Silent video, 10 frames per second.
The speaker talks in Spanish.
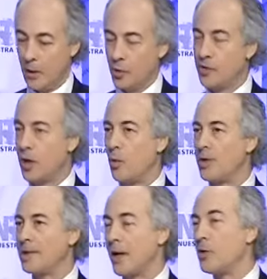
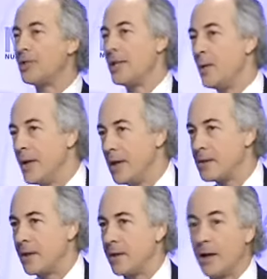secuestrados civiles
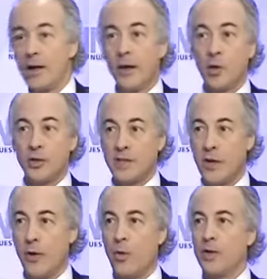que tienen, que no se
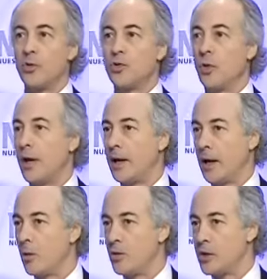sabe cuántos son, hay
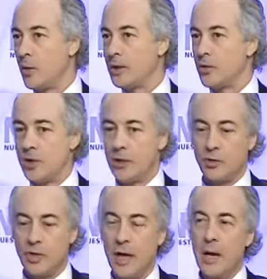cálculos de 400.
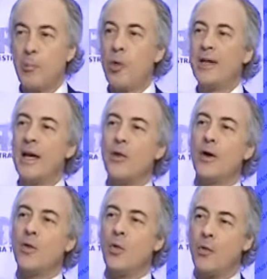¿Puede haber
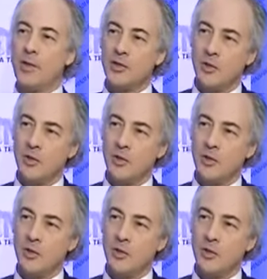un comienzo